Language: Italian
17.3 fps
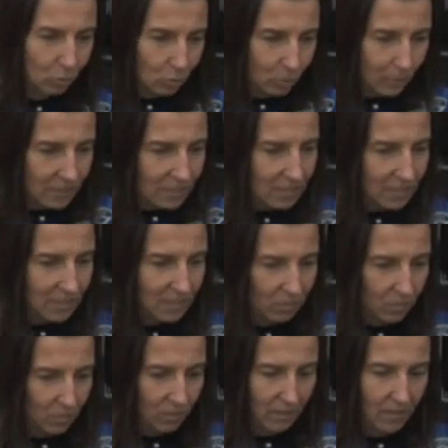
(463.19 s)
tutto
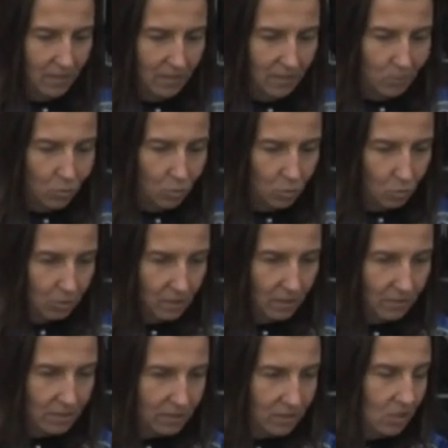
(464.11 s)
benissimo e
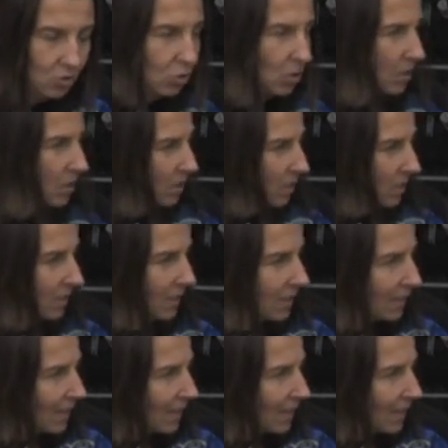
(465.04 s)
concludere una sei giorni